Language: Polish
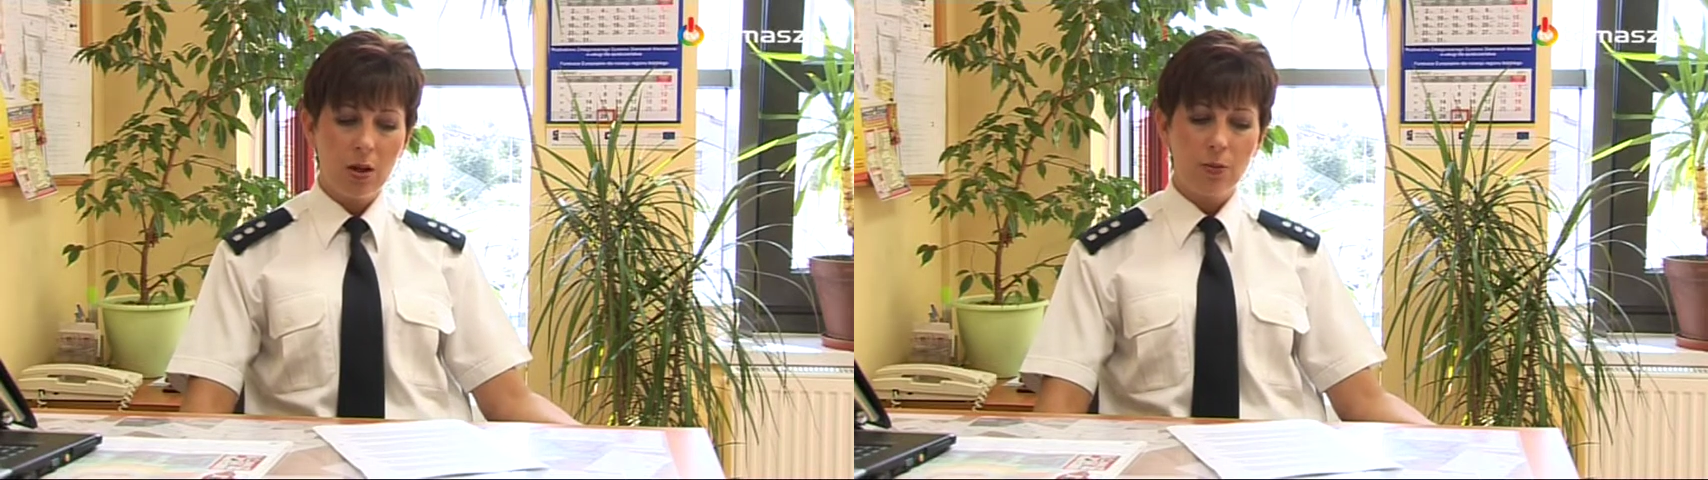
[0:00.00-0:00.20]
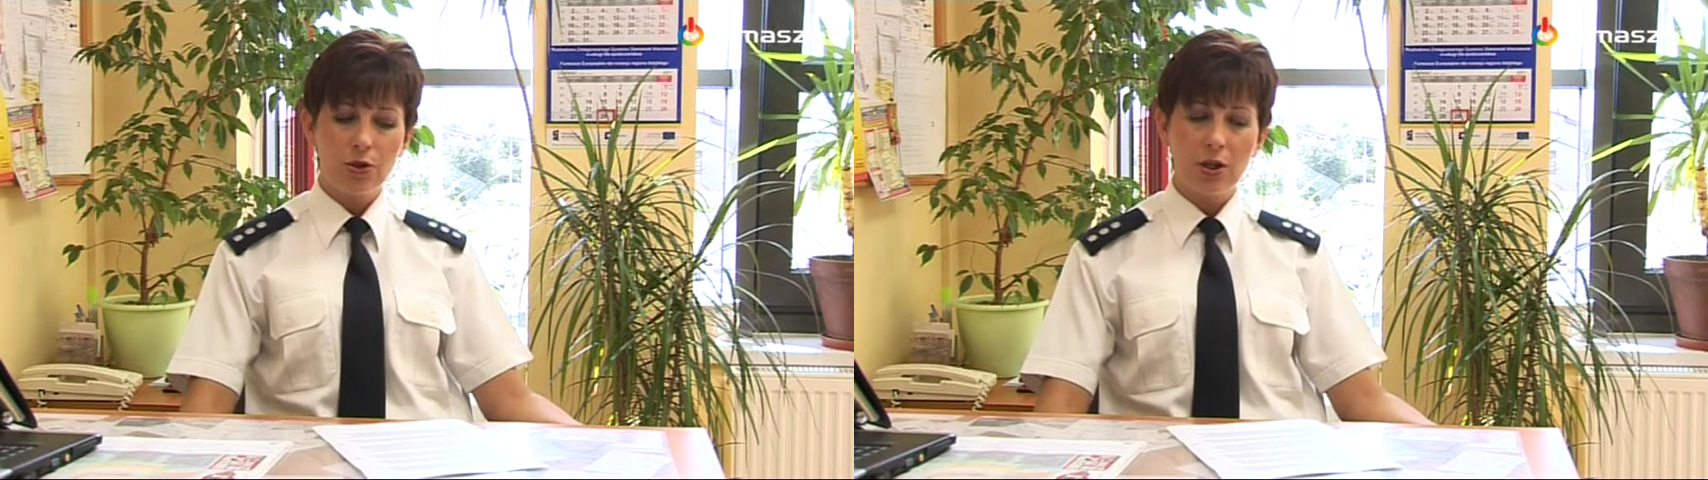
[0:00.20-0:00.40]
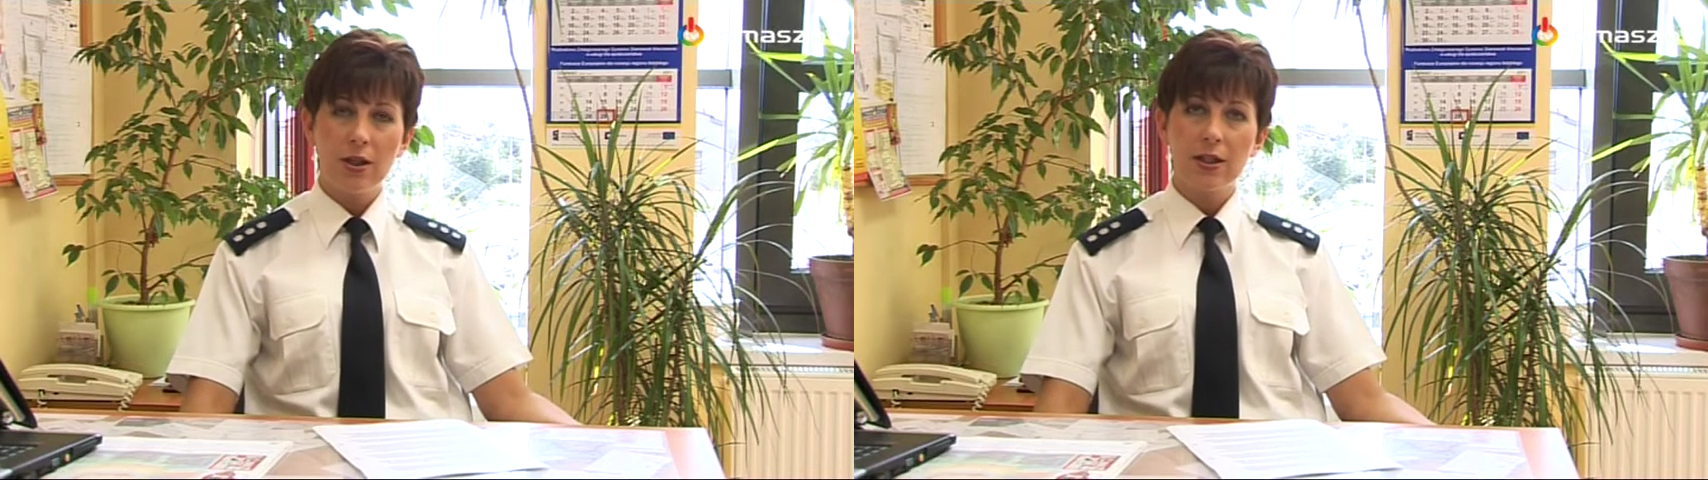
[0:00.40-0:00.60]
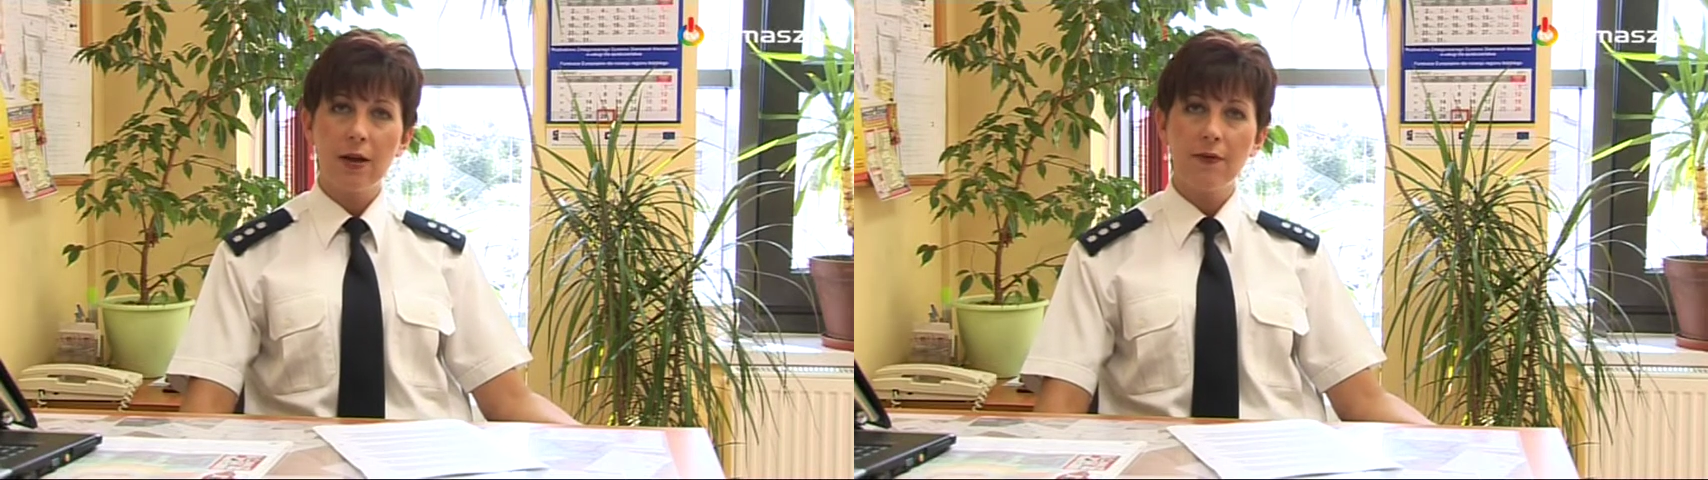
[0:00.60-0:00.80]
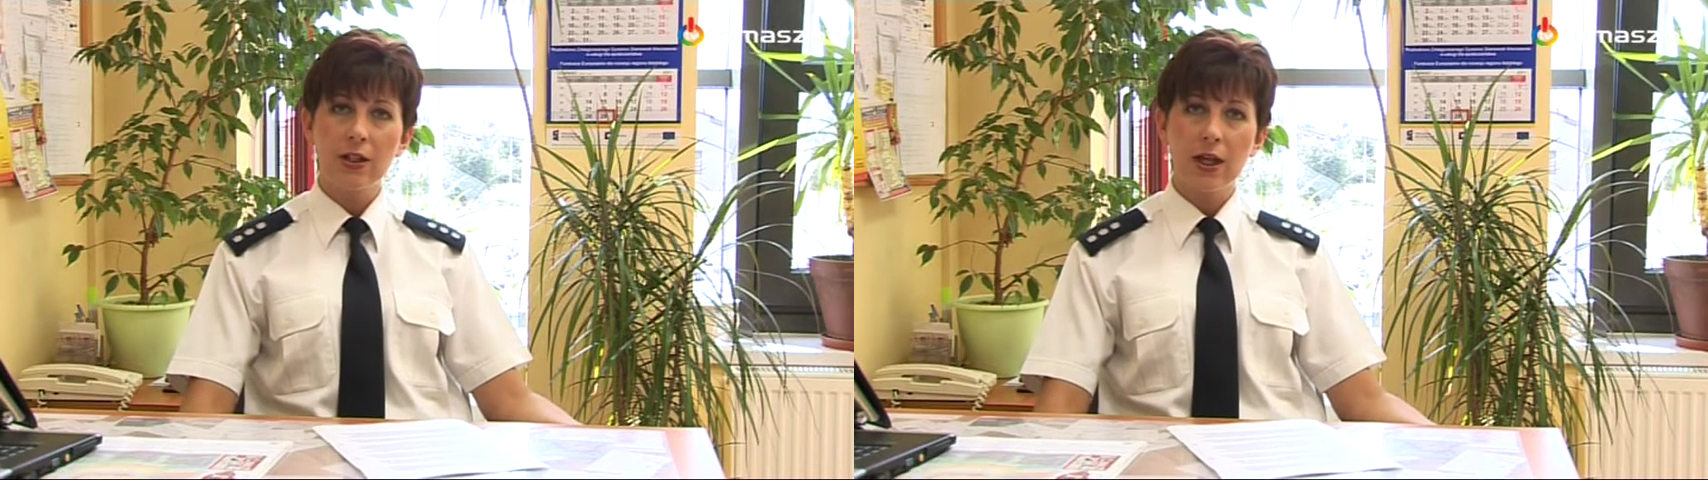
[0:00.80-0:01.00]
później
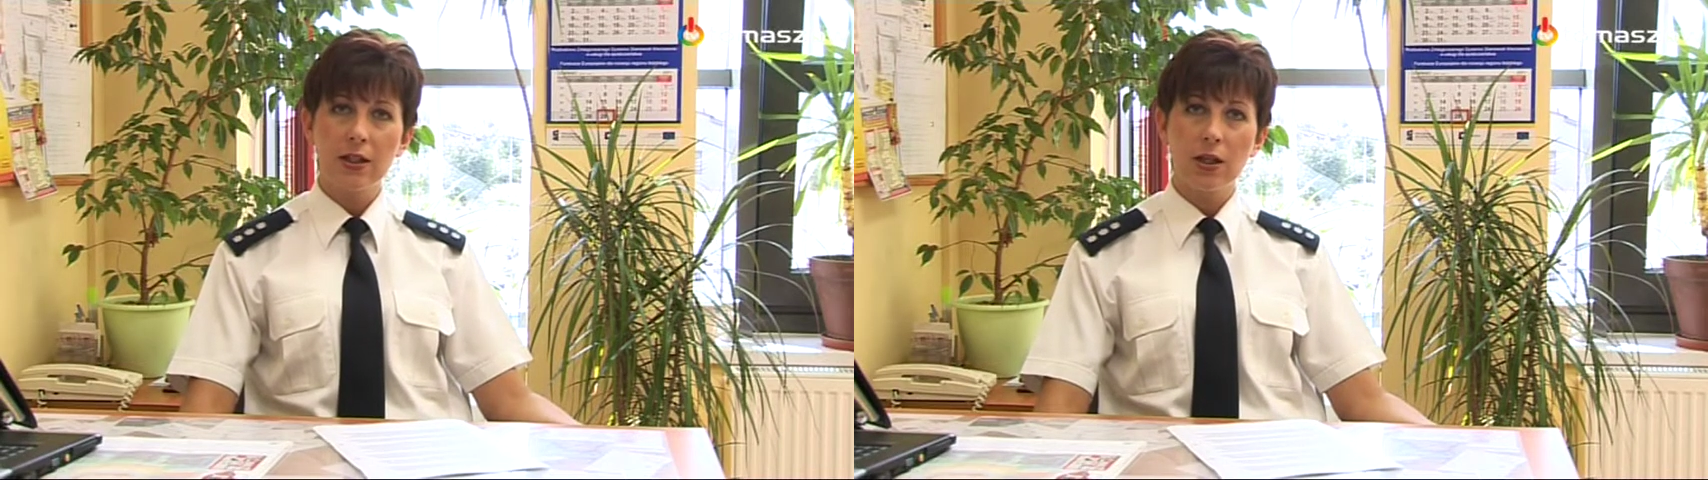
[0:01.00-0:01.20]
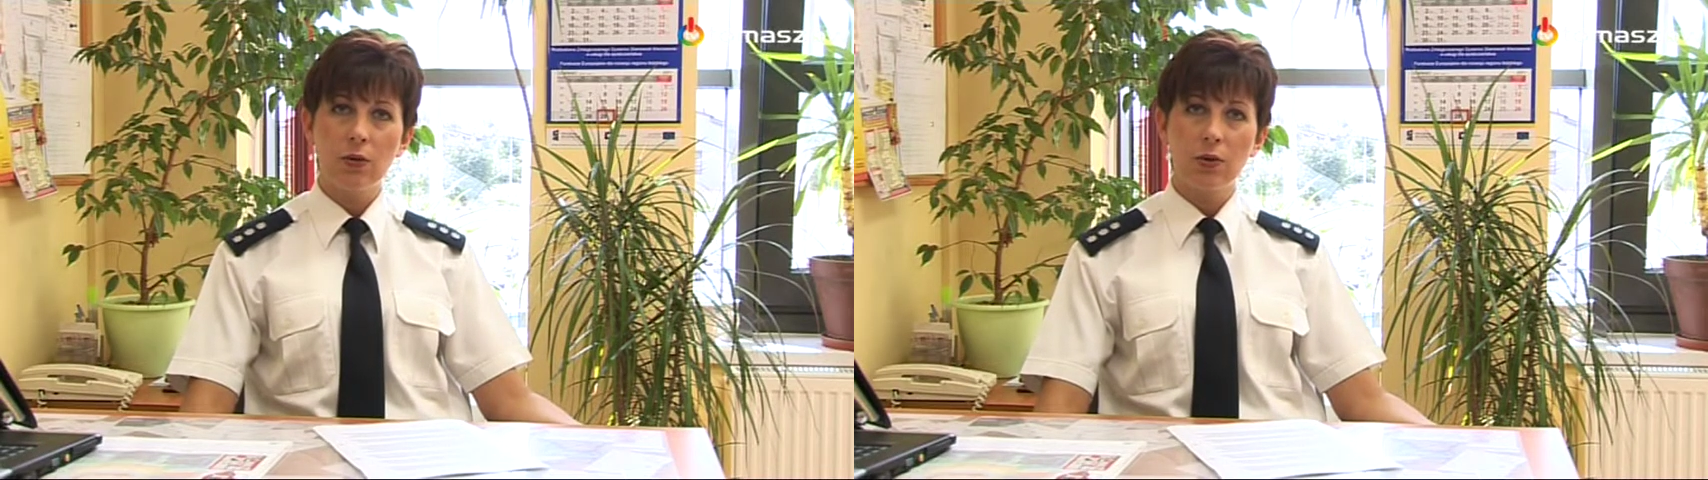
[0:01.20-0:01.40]
sam wskazał